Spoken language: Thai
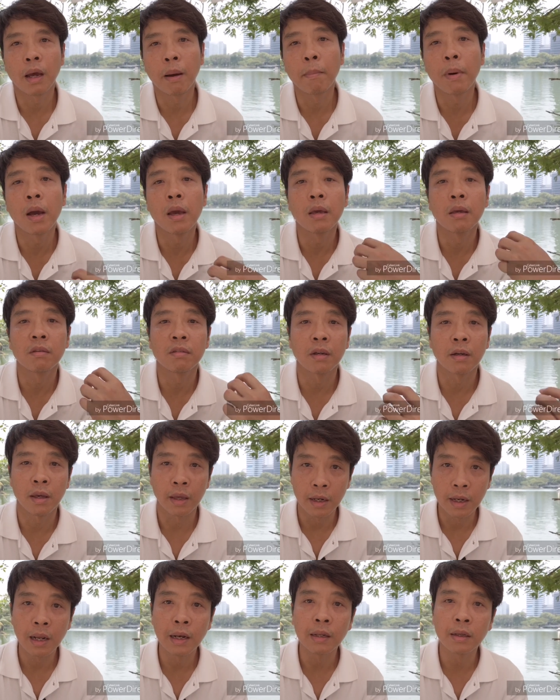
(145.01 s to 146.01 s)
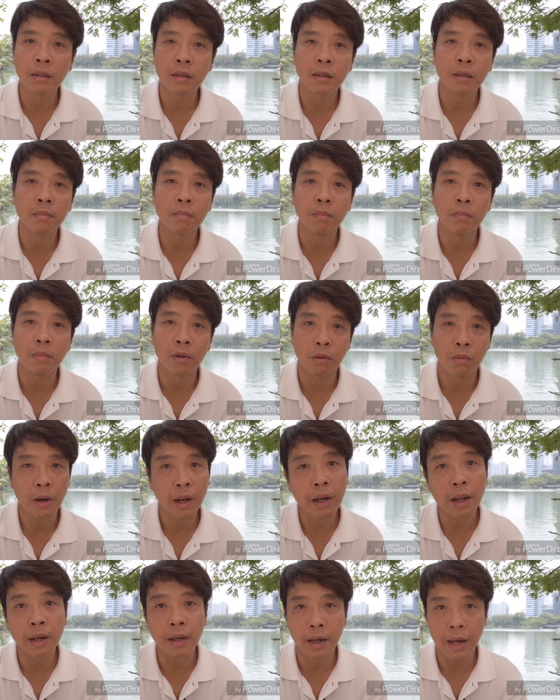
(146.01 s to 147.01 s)
ทำให้ circadian rhythm หรือ
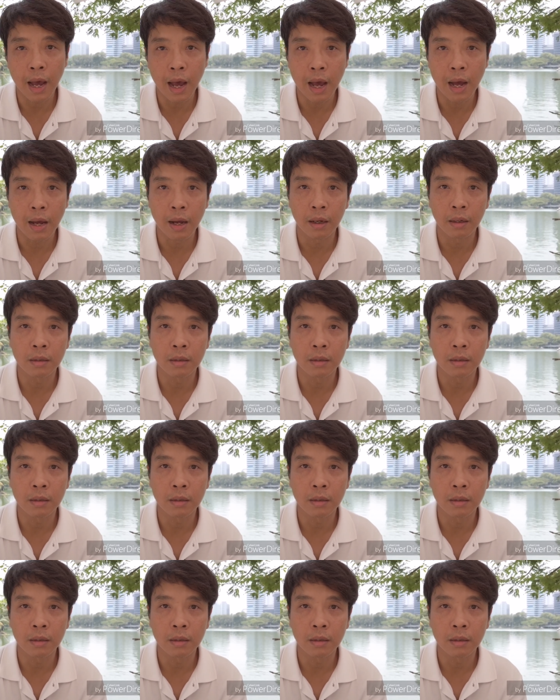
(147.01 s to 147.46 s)
ว่านาฬิกา